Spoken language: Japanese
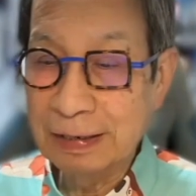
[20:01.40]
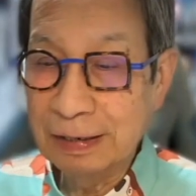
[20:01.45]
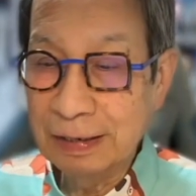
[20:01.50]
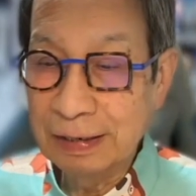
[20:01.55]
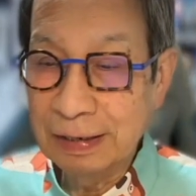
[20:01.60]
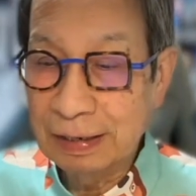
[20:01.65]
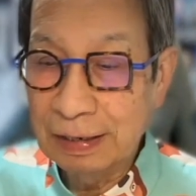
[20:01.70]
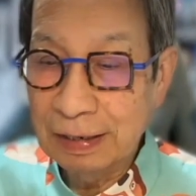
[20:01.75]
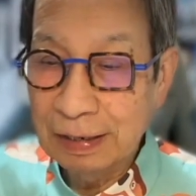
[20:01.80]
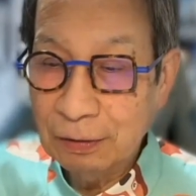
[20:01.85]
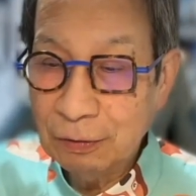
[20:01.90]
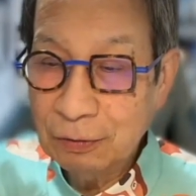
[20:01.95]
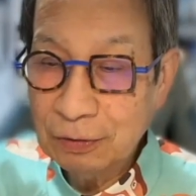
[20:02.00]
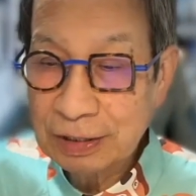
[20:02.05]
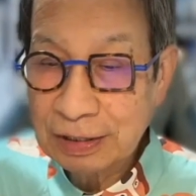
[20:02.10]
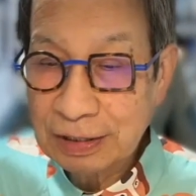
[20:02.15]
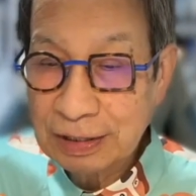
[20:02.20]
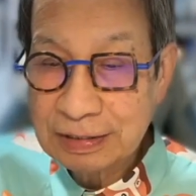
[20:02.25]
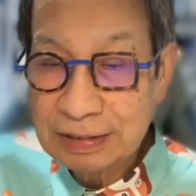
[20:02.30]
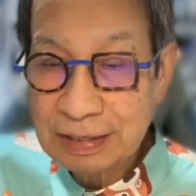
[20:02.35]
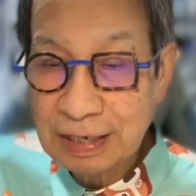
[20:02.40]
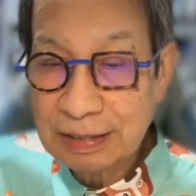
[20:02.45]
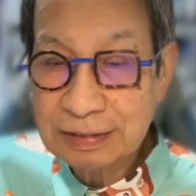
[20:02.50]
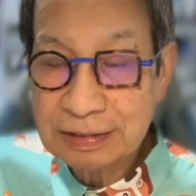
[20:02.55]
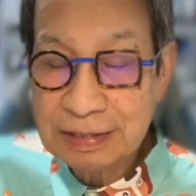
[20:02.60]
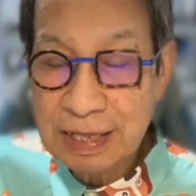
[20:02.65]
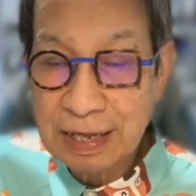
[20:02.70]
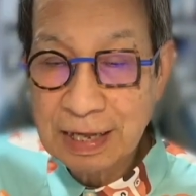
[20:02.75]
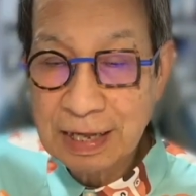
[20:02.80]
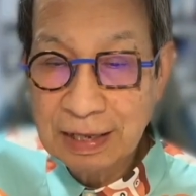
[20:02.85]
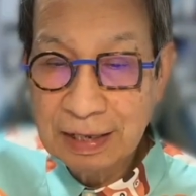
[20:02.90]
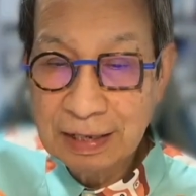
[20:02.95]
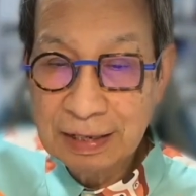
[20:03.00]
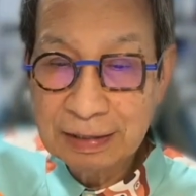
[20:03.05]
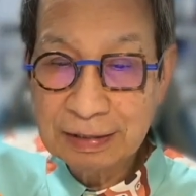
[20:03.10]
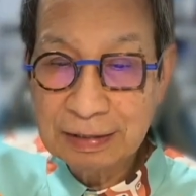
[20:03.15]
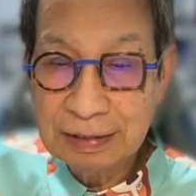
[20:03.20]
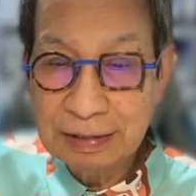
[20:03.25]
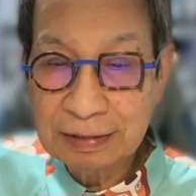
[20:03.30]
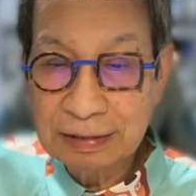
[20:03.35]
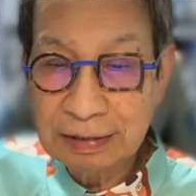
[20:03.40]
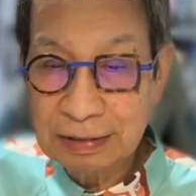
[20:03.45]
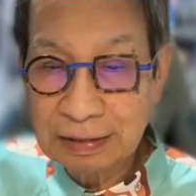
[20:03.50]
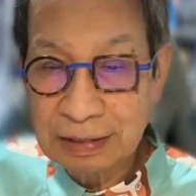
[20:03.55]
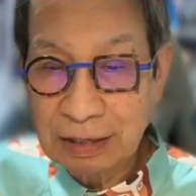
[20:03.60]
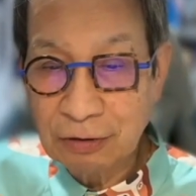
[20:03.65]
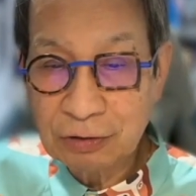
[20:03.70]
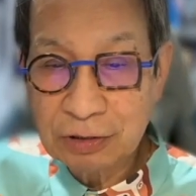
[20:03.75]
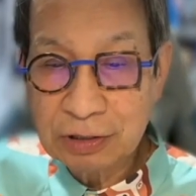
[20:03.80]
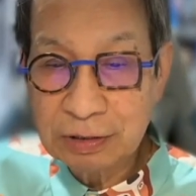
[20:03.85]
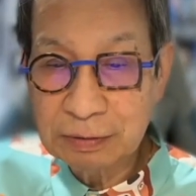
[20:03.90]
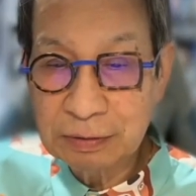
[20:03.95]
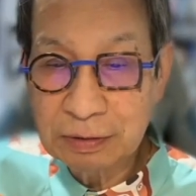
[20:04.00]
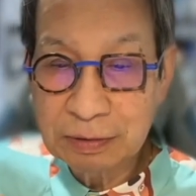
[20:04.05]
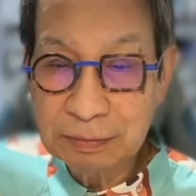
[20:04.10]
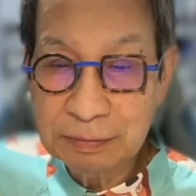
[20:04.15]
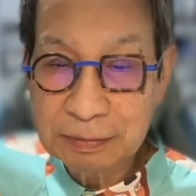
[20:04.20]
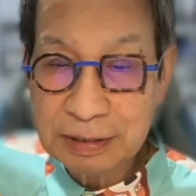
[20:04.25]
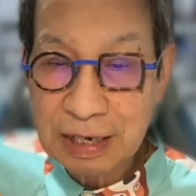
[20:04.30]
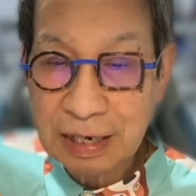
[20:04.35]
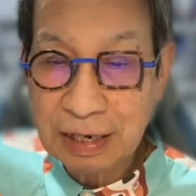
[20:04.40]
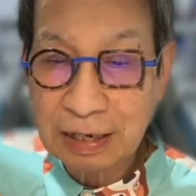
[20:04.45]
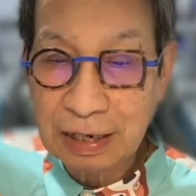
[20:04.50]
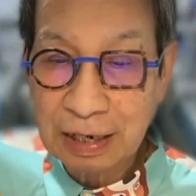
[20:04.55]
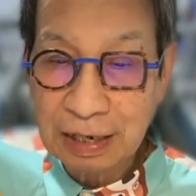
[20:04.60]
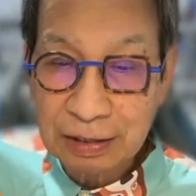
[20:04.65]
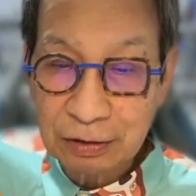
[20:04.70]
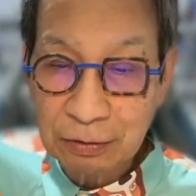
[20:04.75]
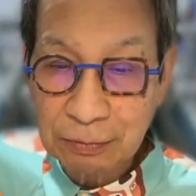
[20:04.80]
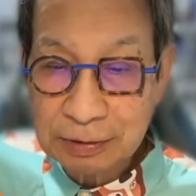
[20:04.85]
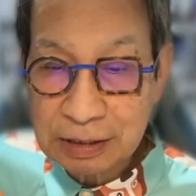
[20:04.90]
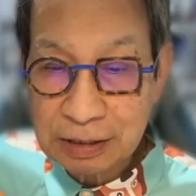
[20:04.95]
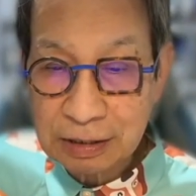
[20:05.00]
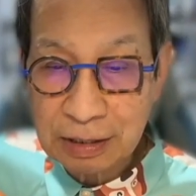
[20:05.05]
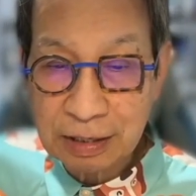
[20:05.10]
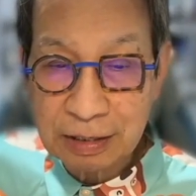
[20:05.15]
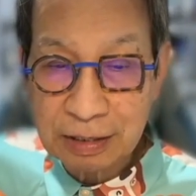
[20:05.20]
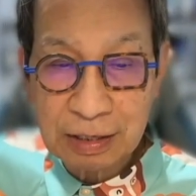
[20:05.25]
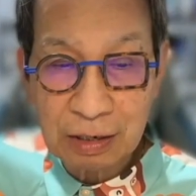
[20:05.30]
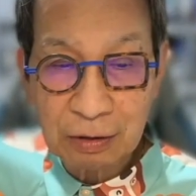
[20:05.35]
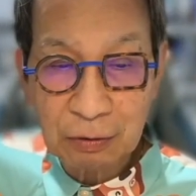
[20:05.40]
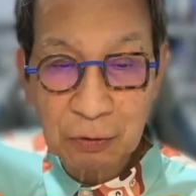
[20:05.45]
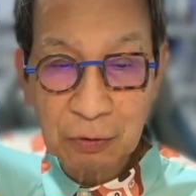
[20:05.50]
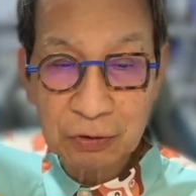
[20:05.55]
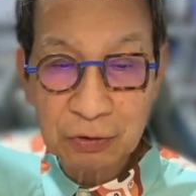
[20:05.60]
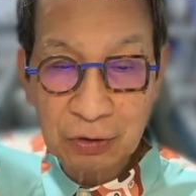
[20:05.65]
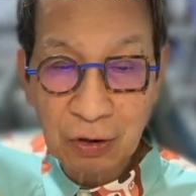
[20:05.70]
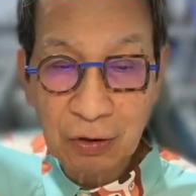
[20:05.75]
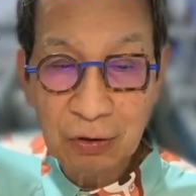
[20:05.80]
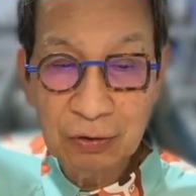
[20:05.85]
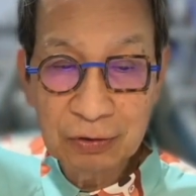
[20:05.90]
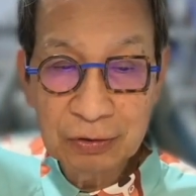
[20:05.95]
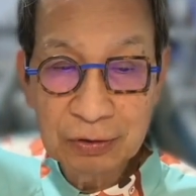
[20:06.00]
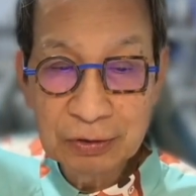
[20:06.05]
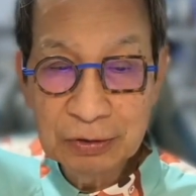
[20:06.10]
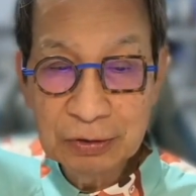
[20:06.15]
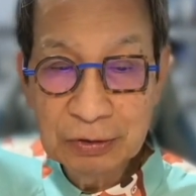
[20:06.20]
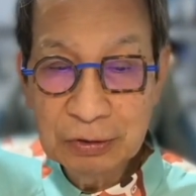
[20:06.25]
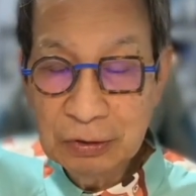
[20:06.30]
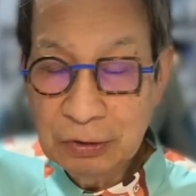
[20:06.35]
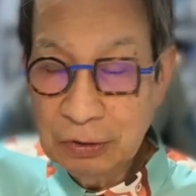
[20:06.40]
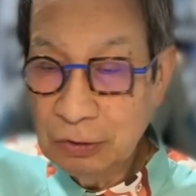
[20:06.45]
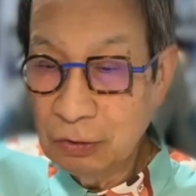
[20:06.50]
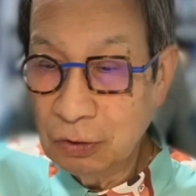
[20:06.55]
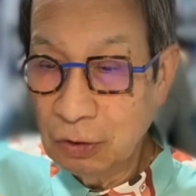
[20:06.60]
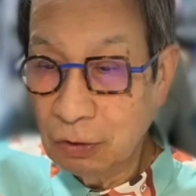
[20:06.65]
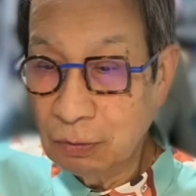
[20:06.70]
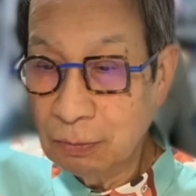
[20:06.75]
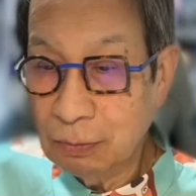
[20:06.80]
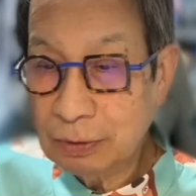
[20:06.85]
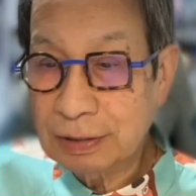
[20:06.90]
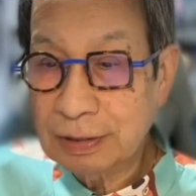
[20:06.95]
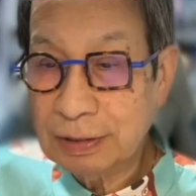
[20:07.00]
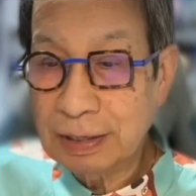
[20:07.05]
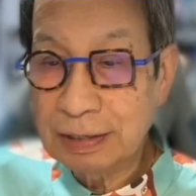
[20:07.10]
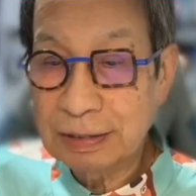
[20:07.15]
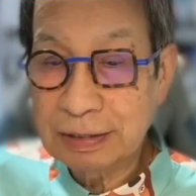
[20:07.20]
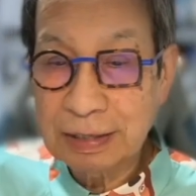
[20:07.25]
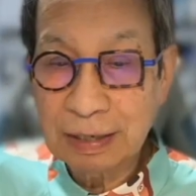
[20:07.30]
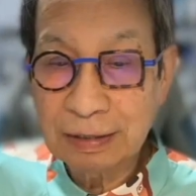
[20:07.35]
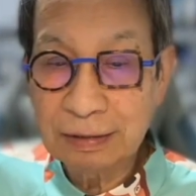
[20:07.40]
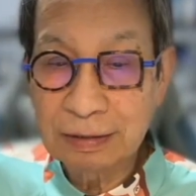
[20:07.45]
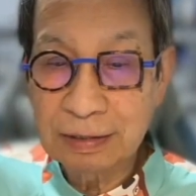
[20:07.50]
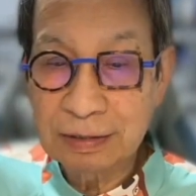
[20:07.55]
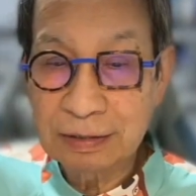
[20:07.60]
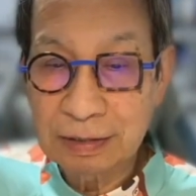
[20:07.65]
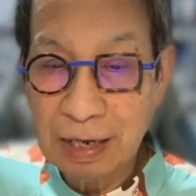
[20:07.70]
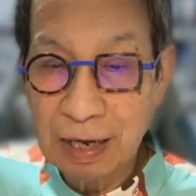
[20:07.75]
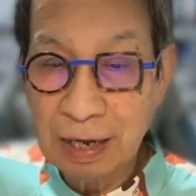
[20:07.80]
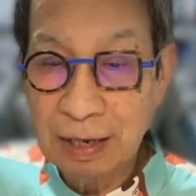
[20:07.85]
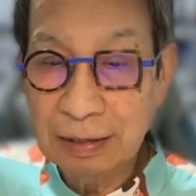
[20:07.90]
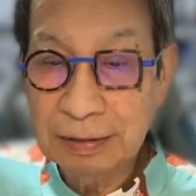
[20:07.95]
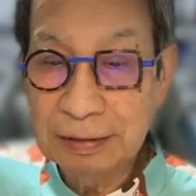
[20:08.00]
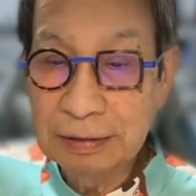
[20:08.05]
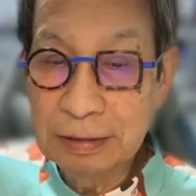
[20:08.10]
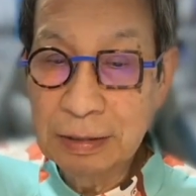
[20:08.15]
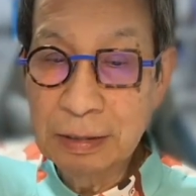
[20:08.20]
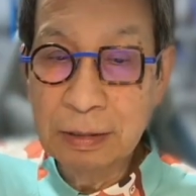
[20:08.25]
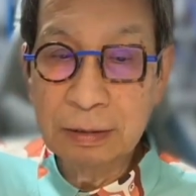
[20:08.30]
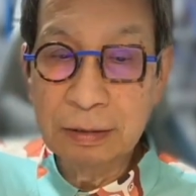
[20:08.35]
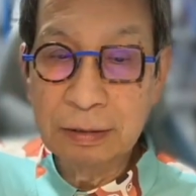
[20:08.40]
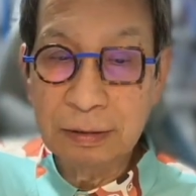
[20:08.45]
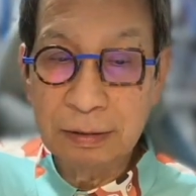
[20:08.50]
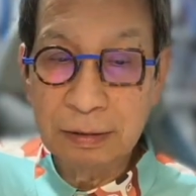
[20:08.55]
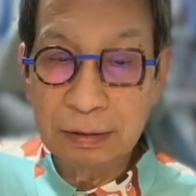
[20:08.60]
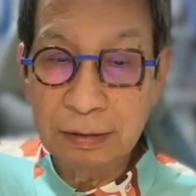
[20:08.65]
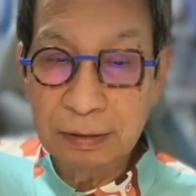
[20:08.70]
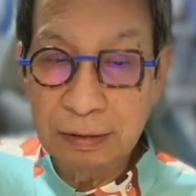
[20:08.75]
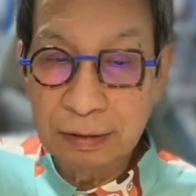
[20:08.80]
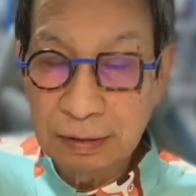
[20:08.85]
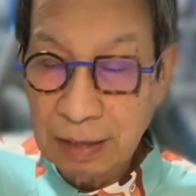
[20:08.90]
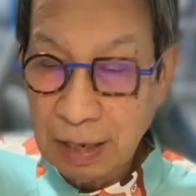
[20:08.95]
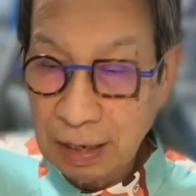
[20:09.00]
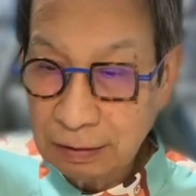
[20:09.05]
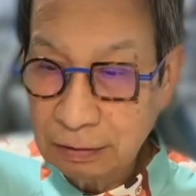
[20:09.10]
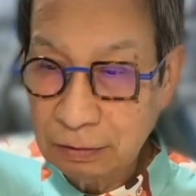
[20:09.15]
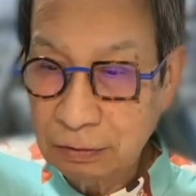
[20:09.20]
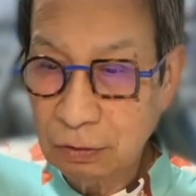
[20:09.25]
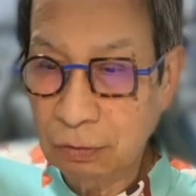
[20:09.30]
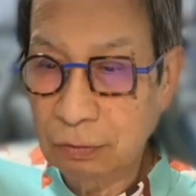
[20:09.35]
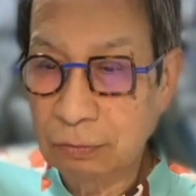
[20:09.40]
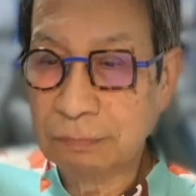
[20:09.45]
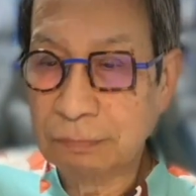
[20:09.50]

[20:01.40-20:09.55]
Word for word: えー、本屋で探して楽しみながら読ませていただこうと思っていたんですが、なんと、